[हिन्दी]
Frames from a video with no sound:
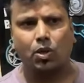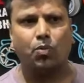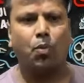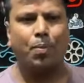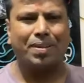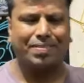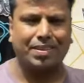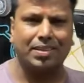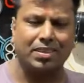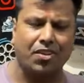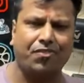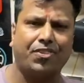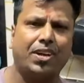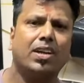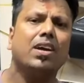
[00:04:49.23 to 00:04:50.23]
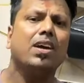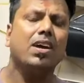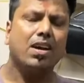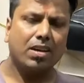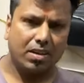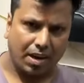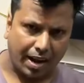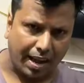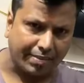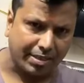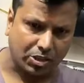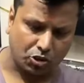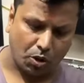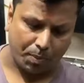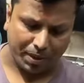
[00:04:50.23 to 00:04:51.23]
तो वो भी इसके अंदर फिट करा
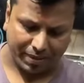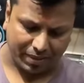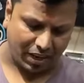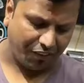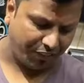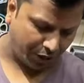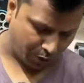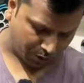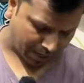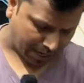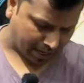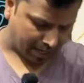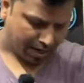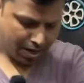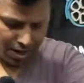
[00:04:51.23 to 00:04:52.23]
सकते हो आप इजीली फिट हो जाएगा